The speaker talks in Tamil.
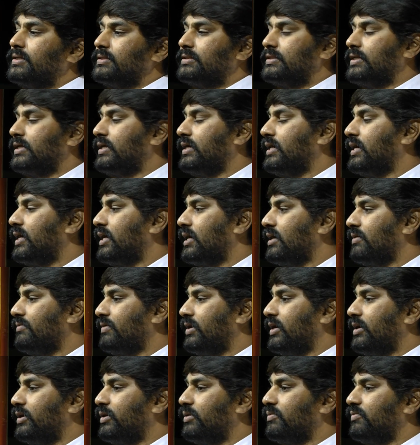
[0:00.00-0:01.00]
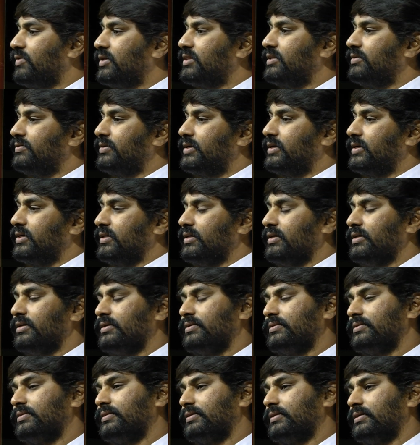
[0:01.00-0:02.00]
சிறிய அளவிலேனும் வந்துவிட்டது
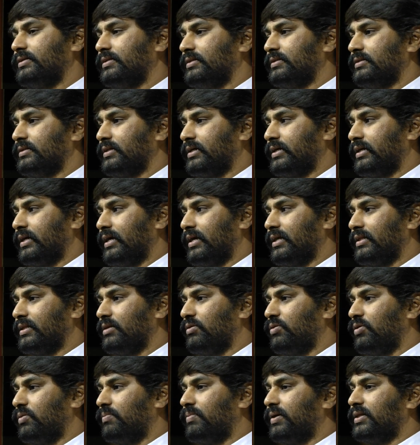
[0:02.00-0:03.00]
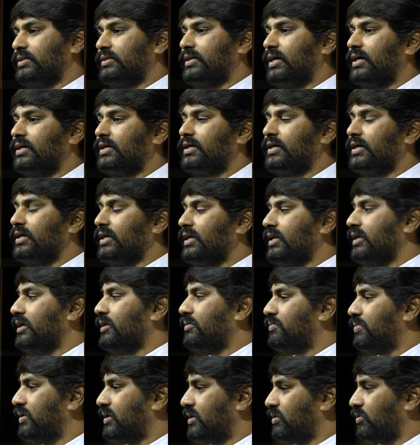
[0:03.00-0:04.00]
கடந்த ஒரு பத்தாண்டுகளில்
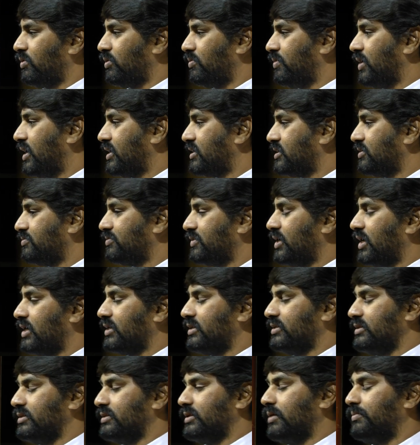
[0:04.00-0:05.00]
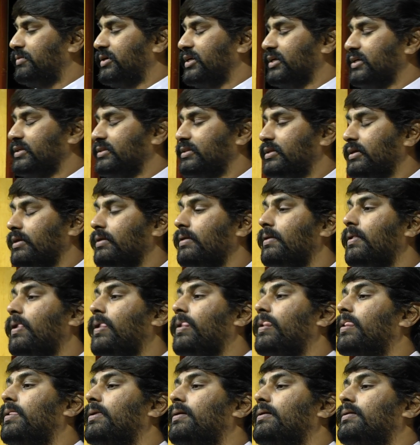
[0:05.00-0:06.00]
ஏற்பட்ட ஒரு மாற்றம்தான் இது தமிழகத்தில்
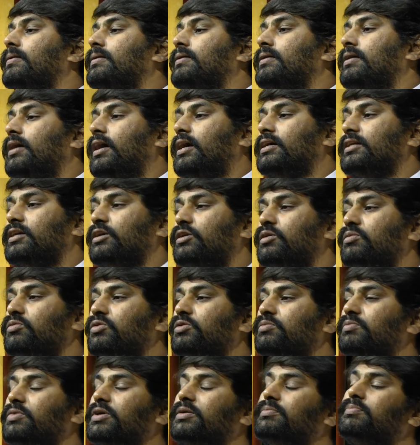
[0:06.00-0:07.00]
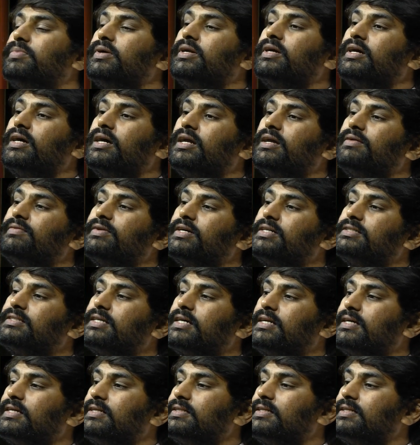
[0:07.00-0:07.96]
அதற்கு முன்பு இப்படியான வெகுசன